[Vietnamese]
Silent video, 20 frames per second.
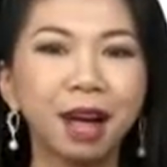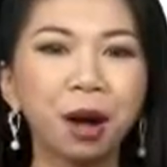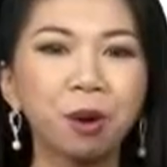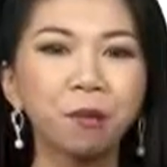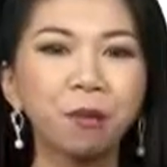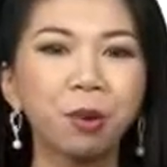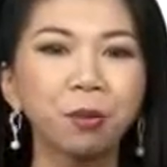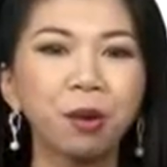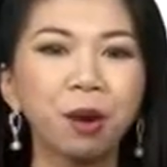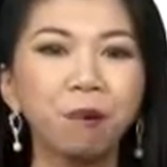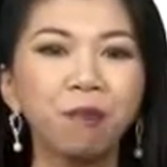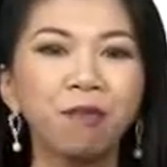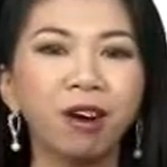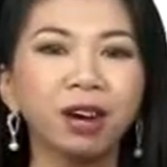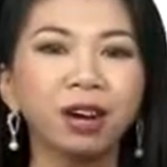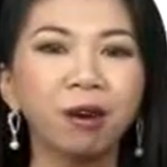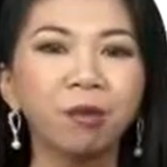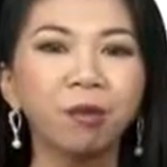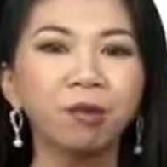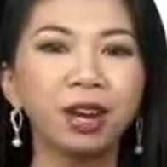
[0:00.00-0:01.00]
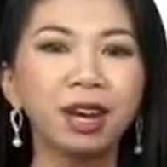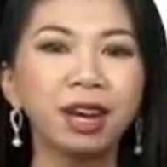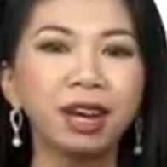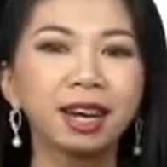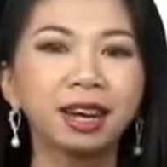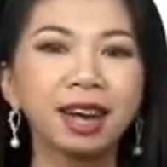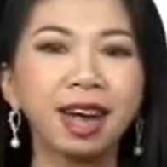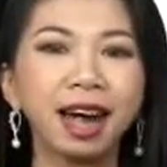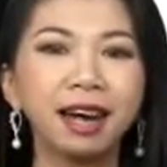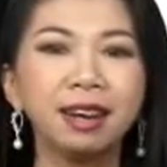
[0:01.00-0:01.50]
Một nhóm vận động viên
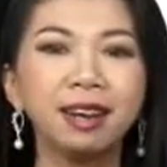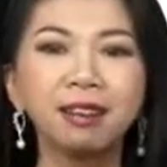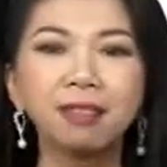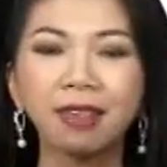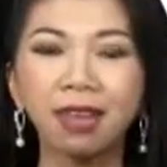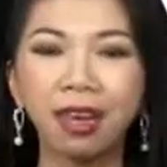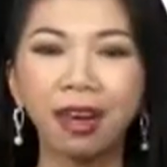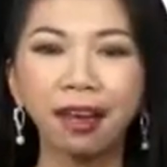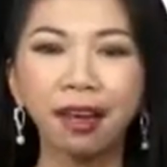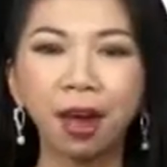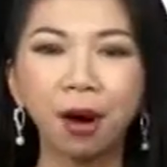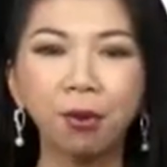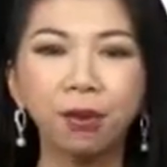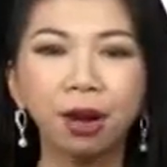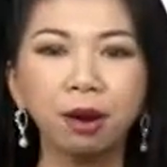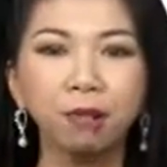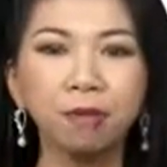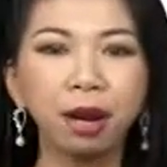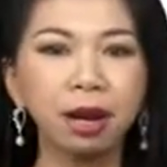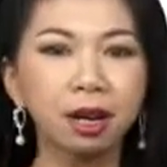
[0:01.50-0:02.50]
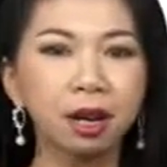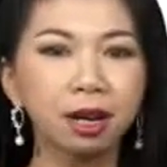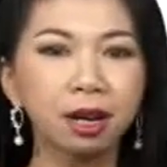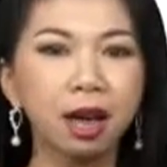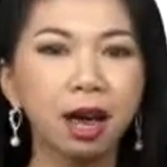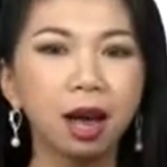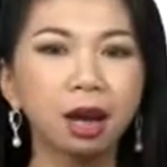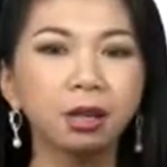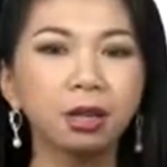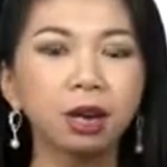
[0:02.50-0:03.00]
đã đi xe kéo đến Bắc Cực
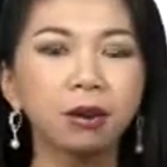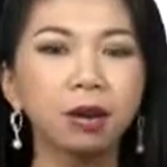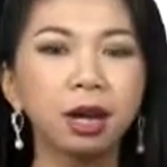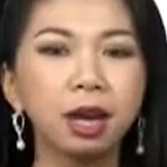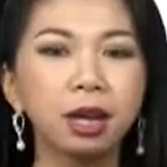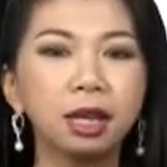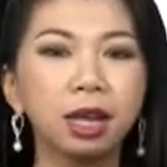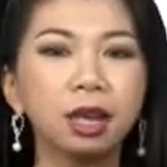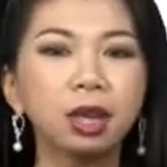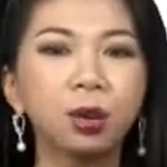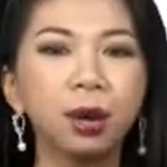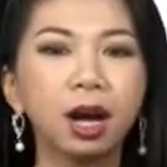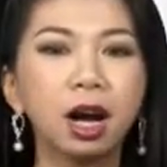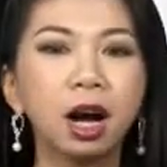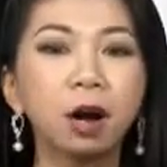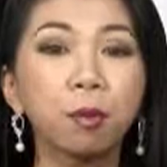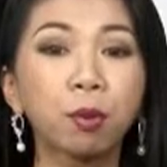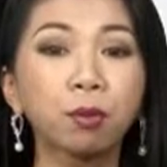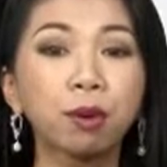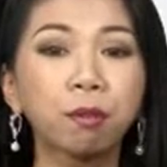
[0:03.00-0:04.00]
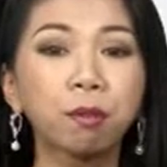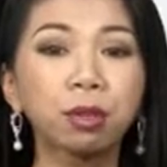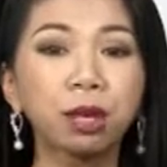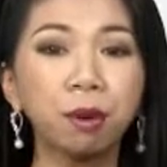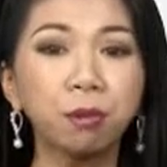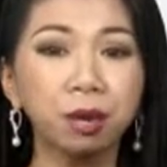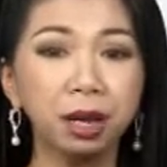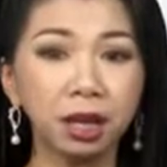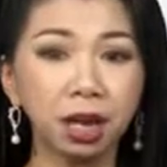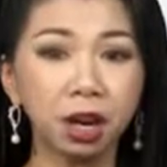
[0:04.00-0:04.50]
sau khi di chuyển hơn
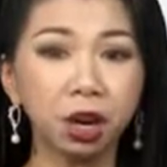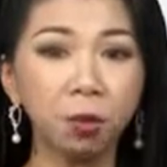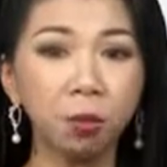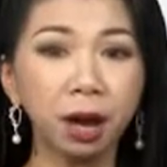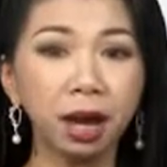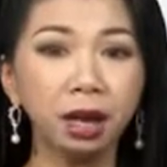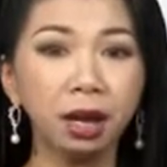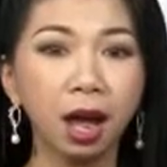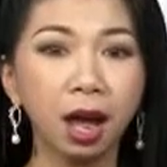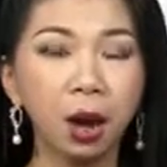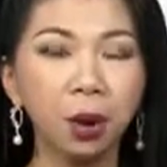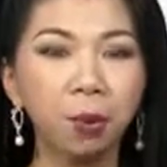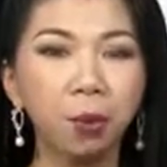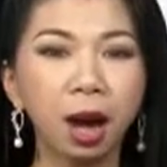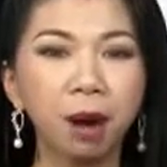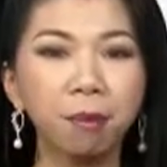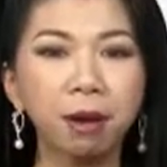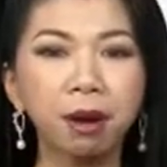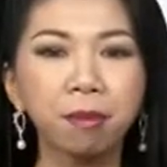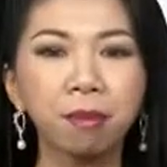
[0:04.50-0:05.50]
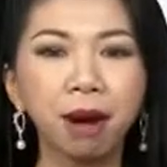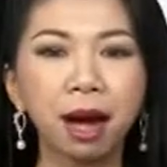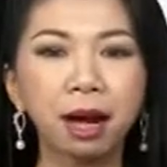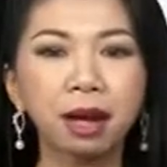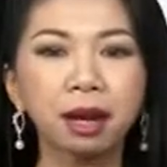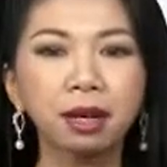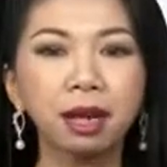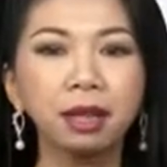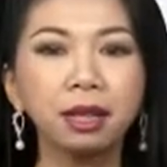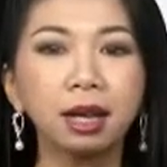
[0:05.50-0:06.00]
160 km qua biển băng
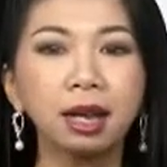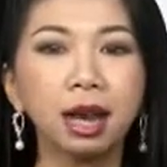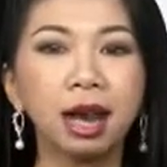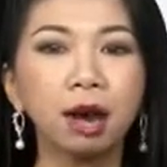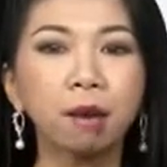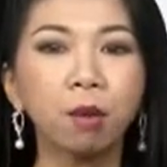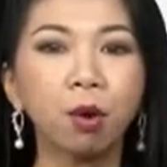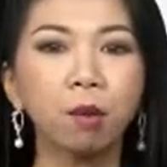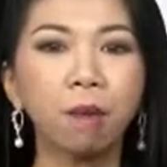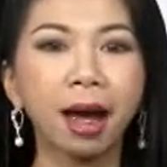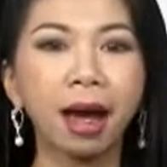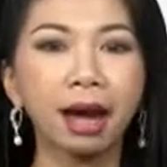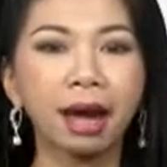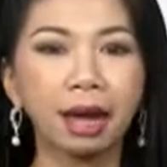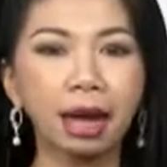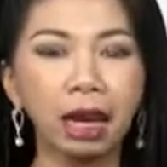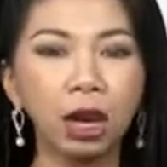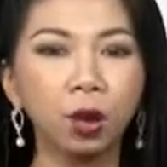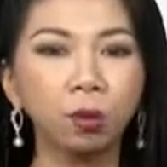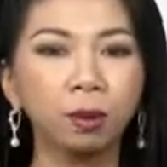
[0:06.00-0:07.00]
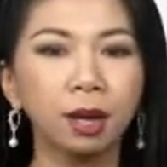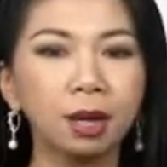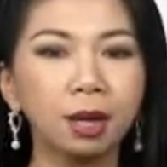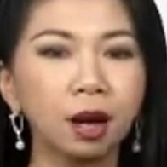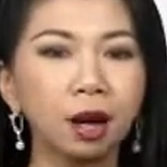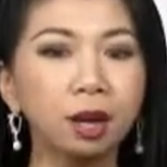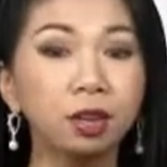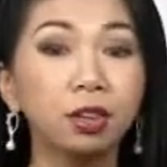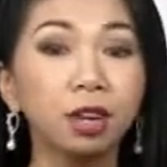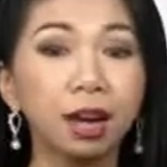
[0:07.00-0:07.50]
để thực hiện một màn kỷ lục thế
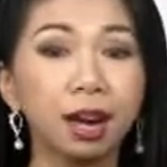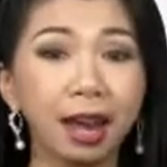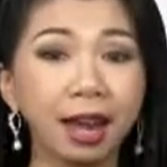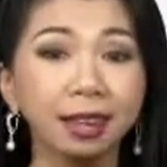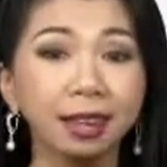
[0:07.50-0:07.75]
giới rất khác